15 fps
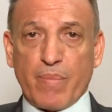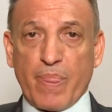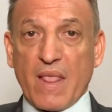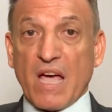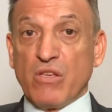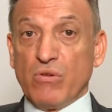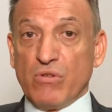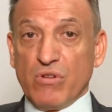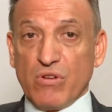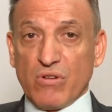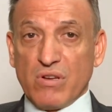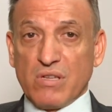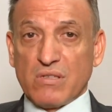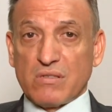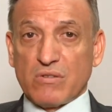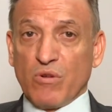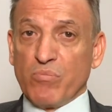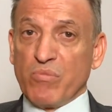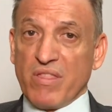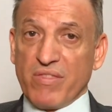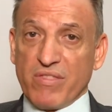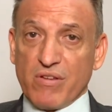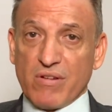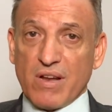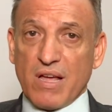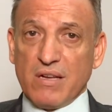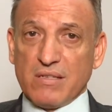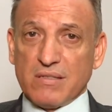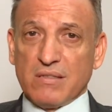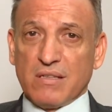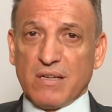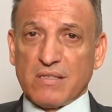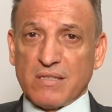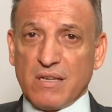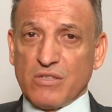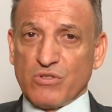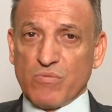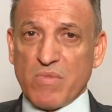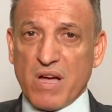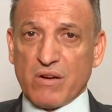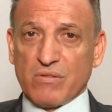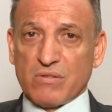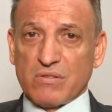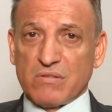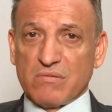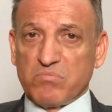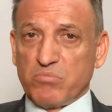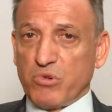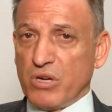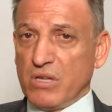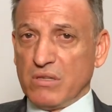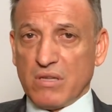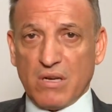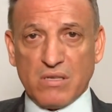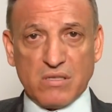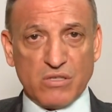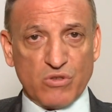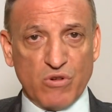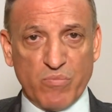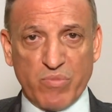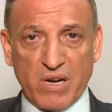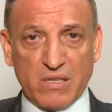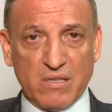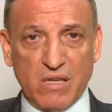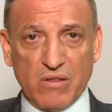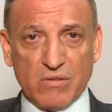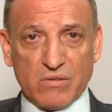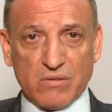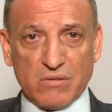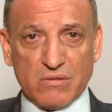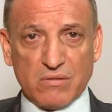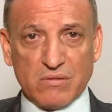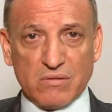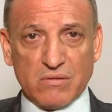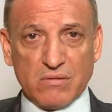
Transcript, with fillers: Hay uniones convencionales entre seres humanos por intereses compartidos